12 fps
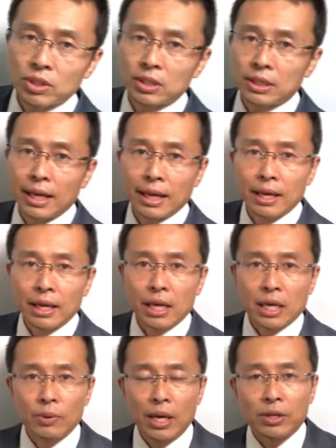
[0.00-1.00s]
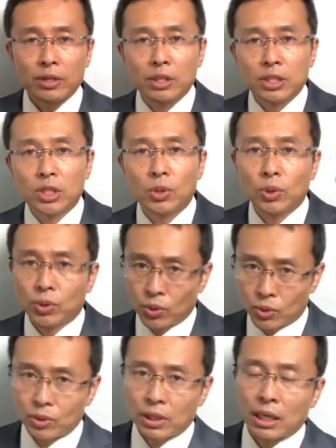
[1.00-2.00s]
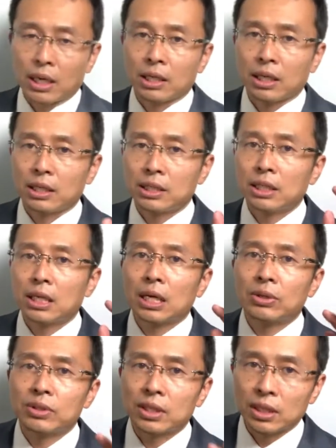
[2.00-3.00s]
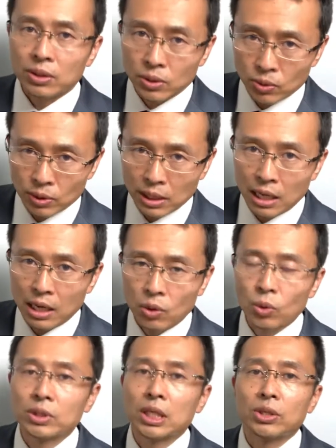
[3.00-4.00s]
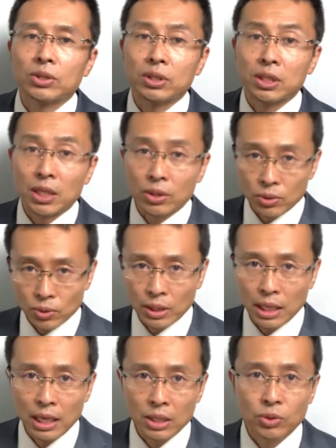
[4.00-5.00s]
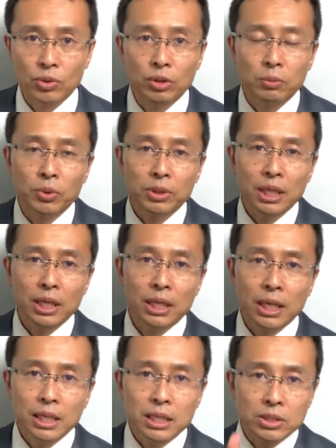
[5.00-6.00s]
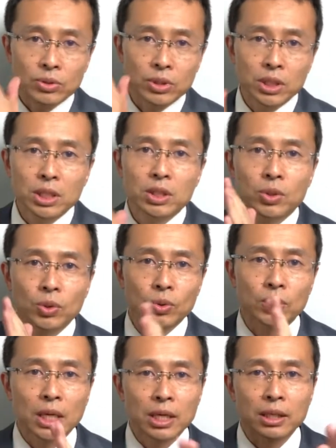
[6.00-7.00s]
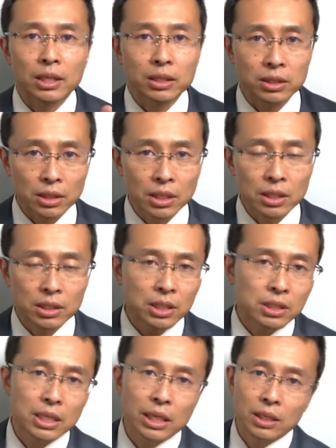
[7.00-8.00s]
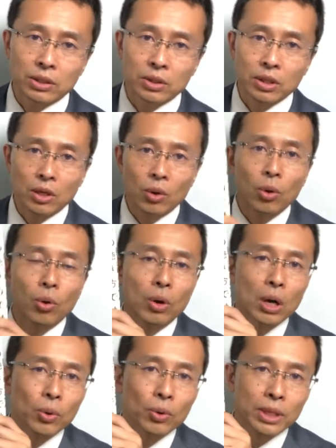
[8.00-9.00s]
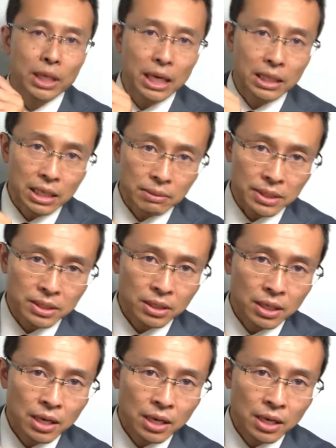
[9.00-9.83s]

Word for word: していわゆる仕事とか心理カウンセリングとかコンサルティングとかそういう問題解決の起承転結につなげる方法がここに書いてあります